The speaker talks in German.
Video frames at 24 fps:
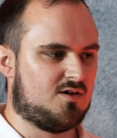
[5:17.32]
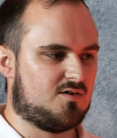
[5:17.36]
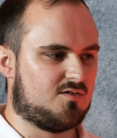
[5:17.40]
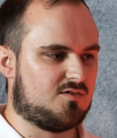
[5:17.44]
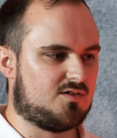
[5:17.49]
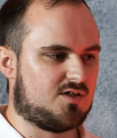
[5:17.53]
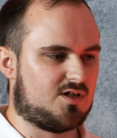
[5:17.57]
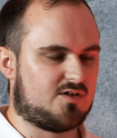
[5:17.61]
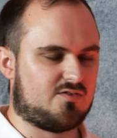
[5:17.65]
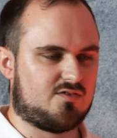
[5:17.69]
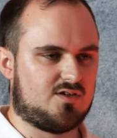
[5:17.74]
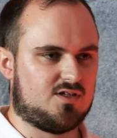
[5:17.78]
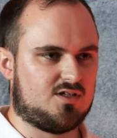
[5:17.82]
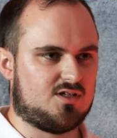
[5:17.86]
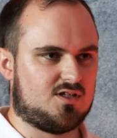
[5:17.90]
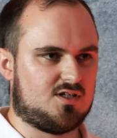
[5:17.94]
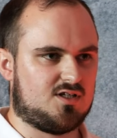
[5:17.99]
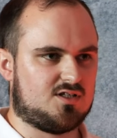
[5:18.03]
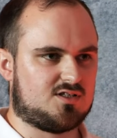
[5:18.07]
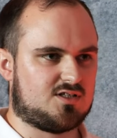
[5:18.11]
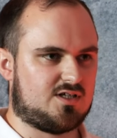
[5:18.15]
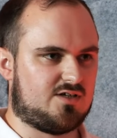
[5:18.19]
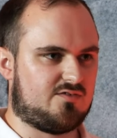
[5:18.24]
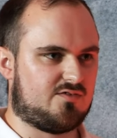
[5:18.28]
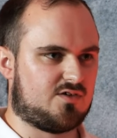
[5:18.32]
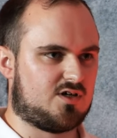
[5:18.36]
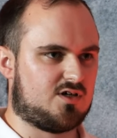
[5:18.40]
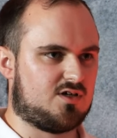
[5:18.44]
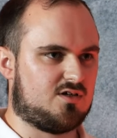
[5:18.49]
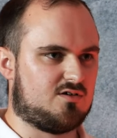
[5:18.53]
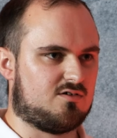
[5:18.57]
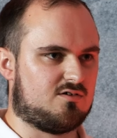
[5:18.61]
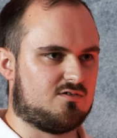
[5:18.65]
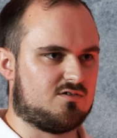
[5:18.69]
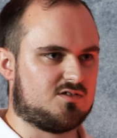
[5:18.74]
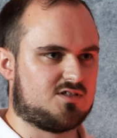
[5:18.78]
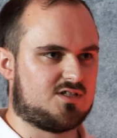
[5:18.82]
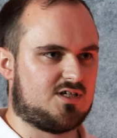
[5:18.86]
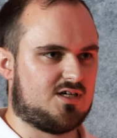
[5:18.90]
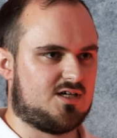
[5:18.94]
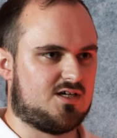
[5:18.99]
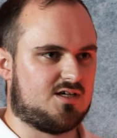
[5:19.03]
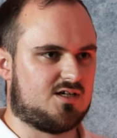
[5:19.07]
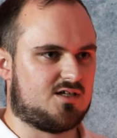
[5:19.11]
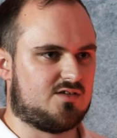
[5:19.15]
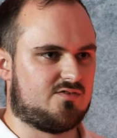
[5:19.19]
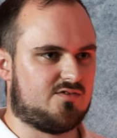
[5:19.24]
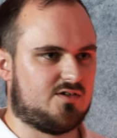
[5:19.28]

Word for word: Und ich finde jetzt einfach ein Ja-Säger